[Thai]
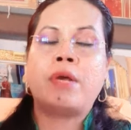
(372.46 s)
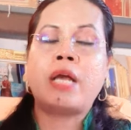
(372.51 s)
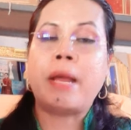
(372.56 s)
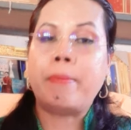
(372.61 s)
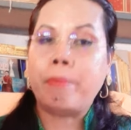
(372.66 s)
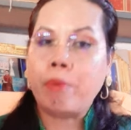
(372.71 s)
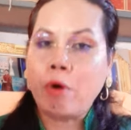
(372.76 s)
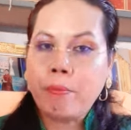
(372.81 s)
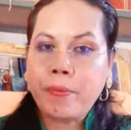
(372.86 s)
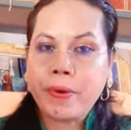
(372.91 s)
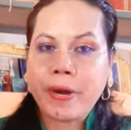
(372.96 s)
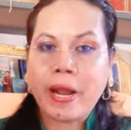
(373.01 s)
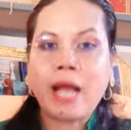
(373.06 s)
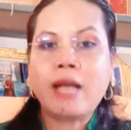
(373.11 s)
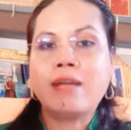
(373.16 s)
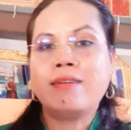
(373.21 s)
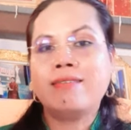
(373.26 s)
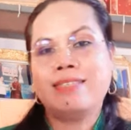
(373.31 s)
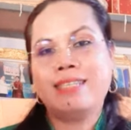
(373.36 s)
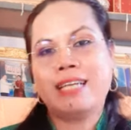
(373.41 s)
การพบรั
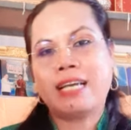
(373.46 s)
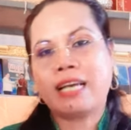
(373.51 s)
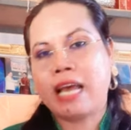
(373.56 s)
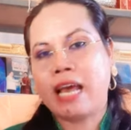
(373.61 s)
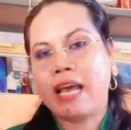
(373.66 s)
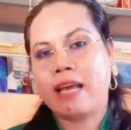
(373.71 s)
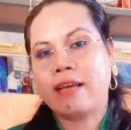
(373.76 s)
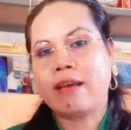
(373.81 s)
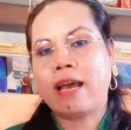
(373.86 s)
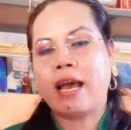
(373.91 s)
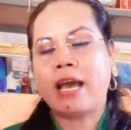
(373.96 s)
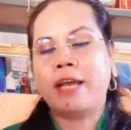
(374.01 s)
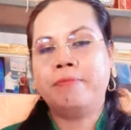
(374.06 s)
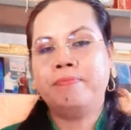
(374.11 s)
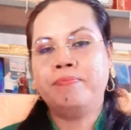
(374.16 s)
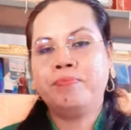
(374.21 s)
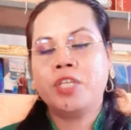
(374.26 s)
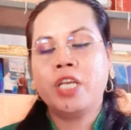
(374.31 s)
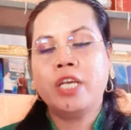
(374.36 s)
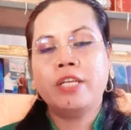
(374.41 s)
กนะคะ การ
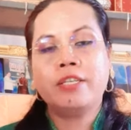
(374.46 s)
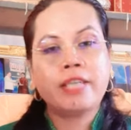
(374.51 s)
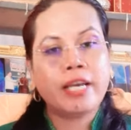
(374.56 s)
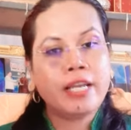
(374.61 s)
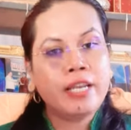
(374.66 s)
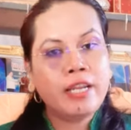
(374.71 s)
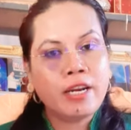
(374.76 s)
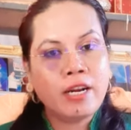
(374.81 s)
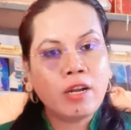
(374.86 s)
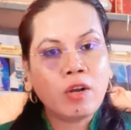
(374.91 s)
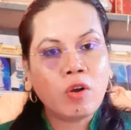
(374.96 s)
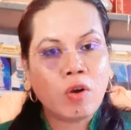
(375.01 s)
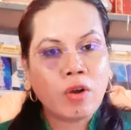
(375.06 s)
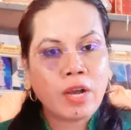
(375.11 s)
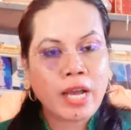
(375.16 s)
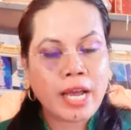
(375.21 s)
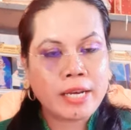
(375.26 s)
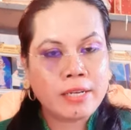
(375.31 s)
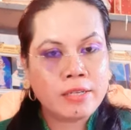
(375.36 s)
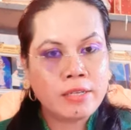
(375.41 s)
ใช้ในเรื่องของ
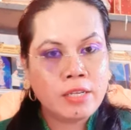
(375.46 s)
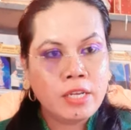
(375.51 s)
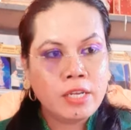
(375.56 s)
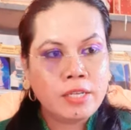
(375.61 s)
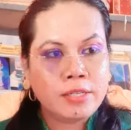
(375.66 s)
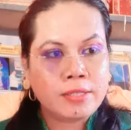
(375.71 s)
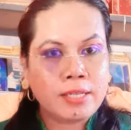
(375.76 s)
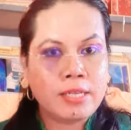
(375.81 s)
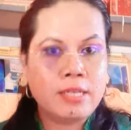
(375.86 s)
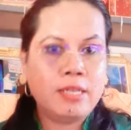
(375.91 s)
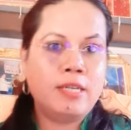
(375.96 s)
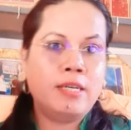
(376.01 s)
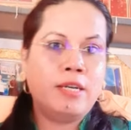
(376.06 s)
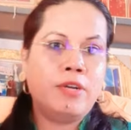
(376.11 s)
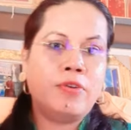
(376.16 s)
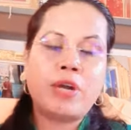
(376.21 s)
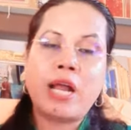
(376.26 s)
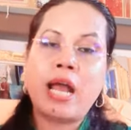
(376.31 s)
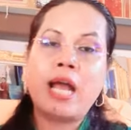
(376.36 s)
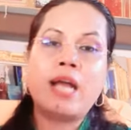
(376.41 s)
การสื่อ
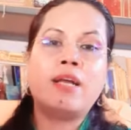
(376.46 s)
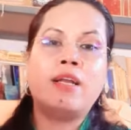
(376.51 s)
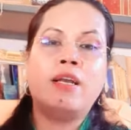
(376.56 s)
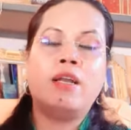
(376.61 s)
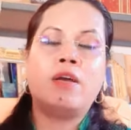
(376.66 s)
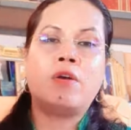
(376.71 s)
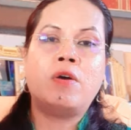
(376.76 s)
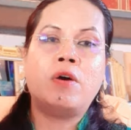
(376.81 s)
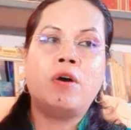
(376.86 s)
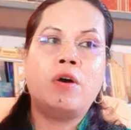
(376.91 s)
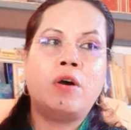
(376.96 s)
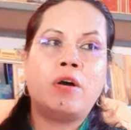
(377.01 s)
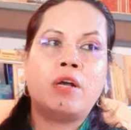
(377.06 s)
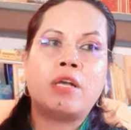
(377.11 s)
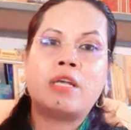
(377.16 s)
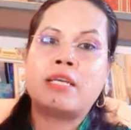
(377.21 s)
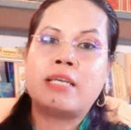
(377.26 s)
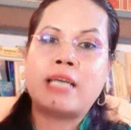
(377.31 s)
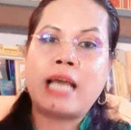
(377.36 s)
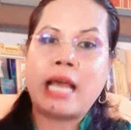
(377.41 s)
รักแล้วก็
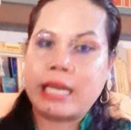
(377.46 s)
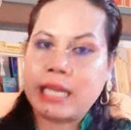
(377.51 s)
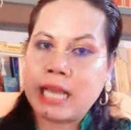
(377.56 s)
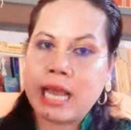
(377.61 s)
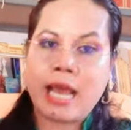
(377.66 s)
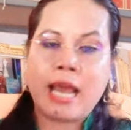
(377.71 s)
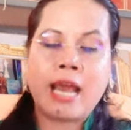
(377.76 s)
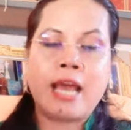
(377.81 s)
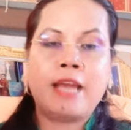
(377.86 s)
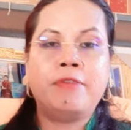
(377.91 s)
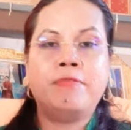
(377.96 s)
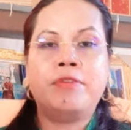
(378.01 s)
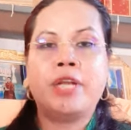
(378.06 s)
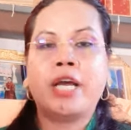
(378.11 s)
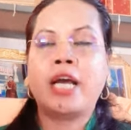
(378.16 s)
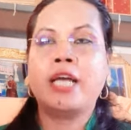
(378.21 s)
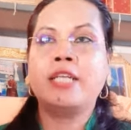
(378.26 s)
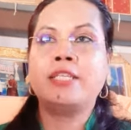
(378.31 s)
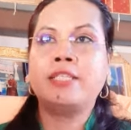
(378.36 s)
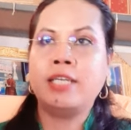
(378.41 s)
การงาน
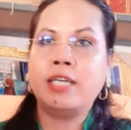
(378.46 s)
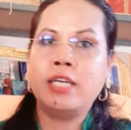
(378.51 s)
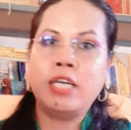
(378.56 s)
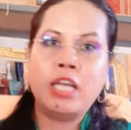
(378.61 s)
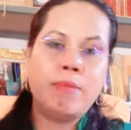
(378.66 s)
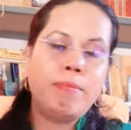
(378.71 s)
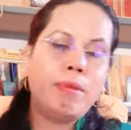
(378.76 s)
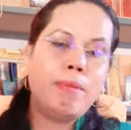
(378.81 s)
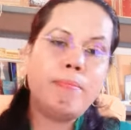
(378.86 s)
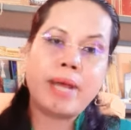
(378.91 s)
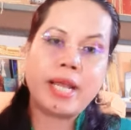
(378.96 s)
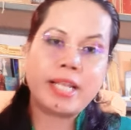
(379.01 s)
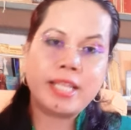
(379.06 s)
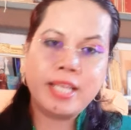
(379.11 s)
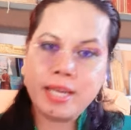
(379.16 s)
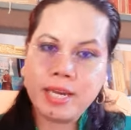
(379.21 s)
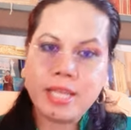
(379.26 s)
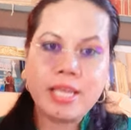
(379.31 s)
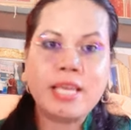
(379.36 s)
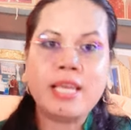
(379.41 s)
นะคะเจอนิมิตหมาย
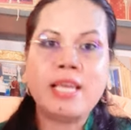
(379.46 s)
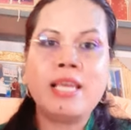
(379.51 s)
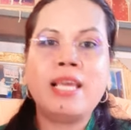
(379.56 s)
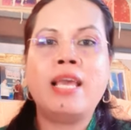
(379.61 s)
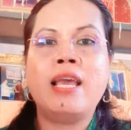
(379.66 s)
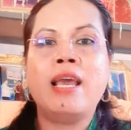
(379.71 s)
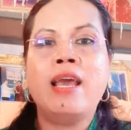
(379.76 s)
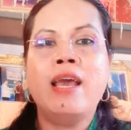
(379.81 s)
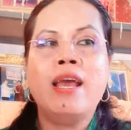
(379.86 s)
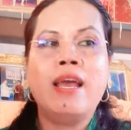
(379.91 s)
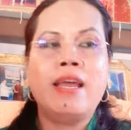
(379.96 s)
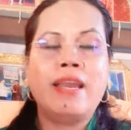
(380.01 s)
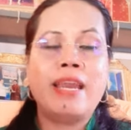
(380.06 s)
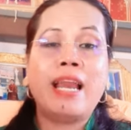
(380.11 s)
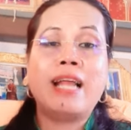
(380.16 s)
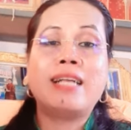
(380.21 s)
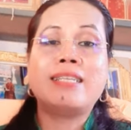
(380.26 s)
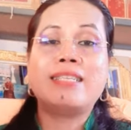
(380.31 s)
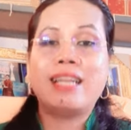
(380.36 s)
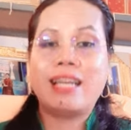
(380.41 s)
ที่ดีใน
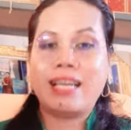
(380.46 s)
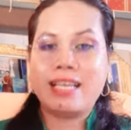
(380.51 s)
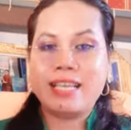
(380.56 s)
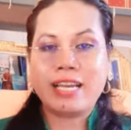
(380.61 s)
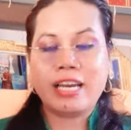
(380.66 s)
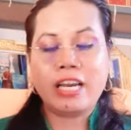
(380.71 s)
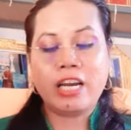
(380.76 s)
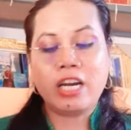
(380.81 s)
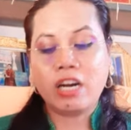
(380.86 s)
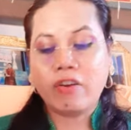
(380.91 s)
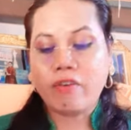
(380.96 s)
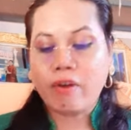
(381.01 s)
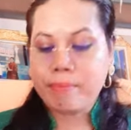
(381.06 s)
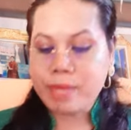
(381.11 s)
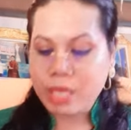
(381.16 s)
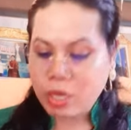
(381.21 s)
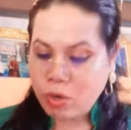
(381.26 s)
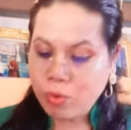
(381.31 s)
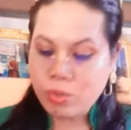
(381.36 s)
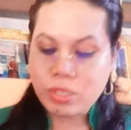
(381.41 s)
ลักษณะอย่างนี้หรือว่า
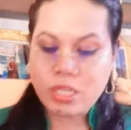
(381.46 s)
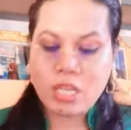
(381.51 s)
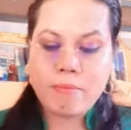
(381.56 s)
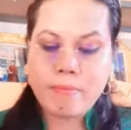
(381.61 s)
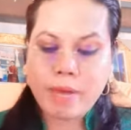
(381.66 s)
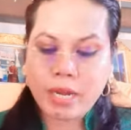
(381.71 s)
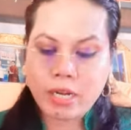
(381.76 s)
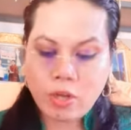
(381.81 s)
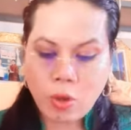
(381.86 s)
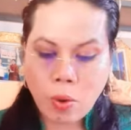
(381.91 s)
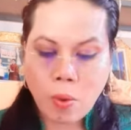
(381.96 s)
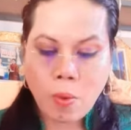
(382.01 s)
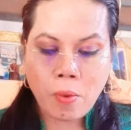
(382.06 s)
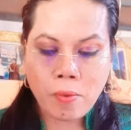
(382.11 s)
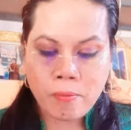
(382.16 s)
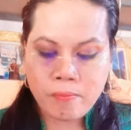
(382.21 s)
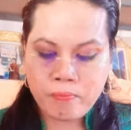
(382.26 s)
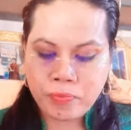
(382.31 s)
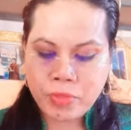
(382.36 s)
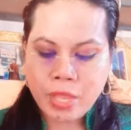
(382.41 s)
มีคู่ที่มั่นคง
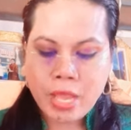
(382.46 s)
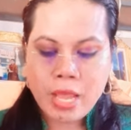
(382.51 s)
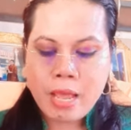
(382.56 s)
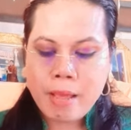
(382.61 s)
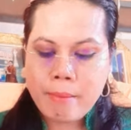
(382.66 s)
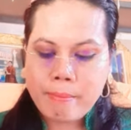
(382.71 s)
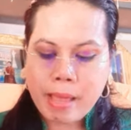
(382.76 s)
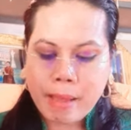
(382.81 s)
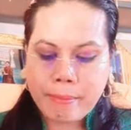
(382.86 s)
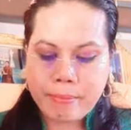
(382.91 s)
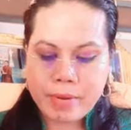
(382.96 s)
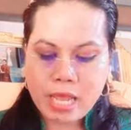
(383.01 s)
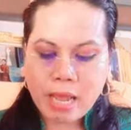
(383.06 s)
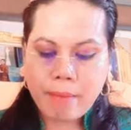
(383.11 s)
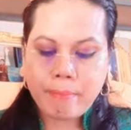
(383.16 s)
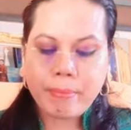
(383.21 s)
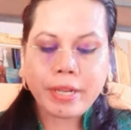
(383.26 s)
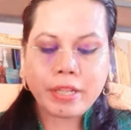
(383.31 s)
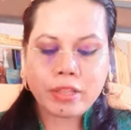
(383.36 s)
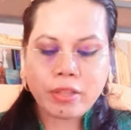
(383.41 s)
แบบนี้
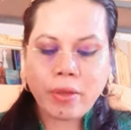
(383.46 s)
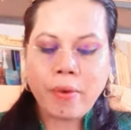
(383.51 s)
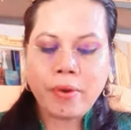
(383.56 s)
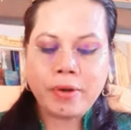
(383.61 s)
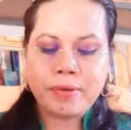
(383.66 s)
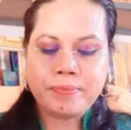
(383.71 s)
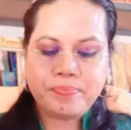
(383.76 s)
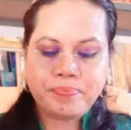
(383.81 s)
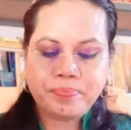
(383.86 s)
เป็นต้น